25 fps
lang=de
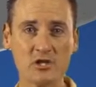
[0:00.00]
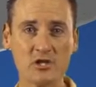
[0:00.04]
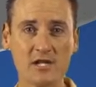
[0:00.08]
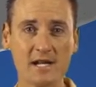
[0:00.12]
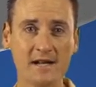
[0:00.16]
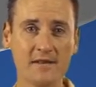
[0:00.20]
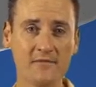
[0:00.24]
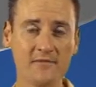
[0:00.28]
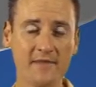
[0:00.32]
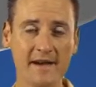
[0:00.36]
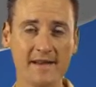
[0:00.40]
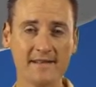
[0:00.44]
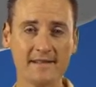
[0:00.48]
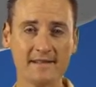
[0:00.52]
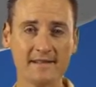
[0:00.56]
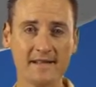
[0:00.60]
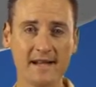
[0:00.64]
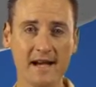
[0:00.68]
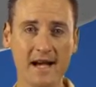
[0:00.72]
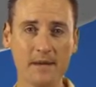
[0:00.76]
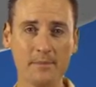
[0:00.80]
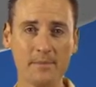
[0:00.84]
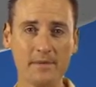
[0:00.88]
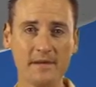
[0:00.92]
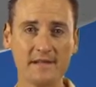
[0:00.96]
Stellenweise
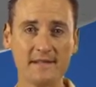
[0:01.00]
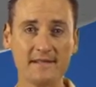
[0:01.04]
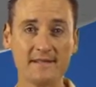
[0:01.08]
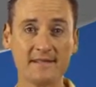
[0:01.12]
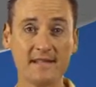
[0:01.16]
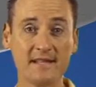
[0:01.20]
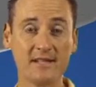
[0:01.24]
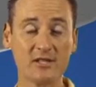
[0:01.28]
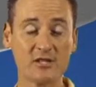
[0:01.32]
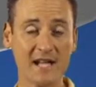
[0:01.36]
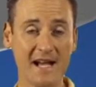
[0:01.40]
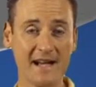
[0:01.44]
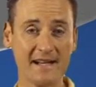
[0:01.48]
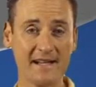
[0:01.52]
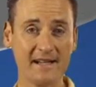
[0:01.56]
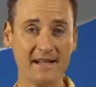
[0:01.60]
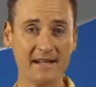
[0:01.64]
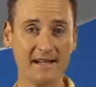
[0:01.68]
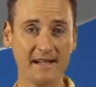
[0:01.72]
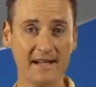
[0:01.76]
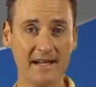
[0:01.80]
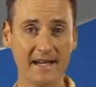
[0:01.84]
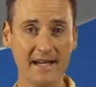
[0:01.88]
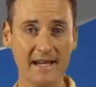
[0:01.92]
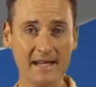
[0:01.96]
gab es
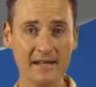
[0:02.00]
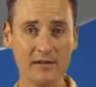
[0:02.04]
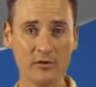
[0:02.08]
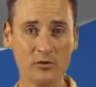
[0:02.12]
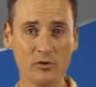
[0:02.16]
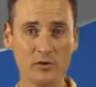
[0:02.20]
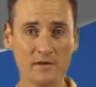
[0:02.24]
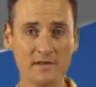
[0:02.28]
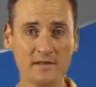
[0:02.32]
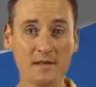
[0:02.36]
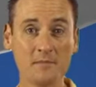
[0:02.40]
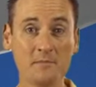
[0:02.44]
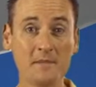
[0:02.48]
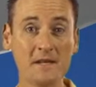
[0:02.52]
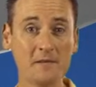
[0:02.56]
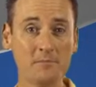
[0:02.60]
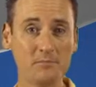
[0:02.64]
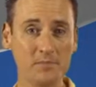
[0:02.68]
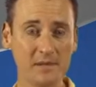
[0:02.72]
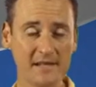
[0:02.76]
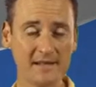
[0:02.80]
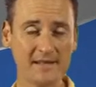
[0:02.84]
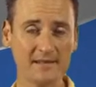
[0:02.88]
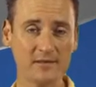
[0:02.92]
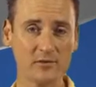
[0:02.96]
starke Regengüsse
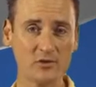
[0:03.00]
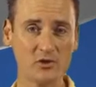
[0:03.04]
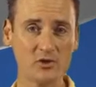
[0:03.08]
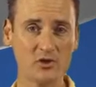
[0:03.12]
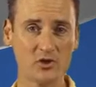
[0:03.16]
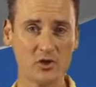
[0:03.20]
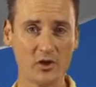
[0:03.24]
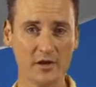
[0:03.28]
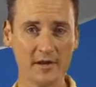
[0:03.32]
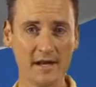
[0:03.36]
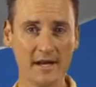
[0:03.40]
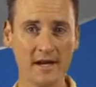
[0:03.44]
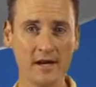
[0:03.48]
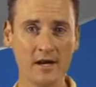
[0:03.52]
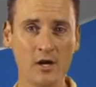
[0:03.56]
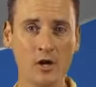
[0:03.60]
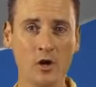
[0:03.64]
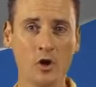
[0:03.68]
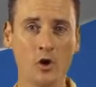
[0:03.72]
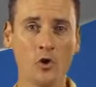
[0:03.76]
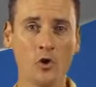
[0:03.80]
mit Blitz und Donner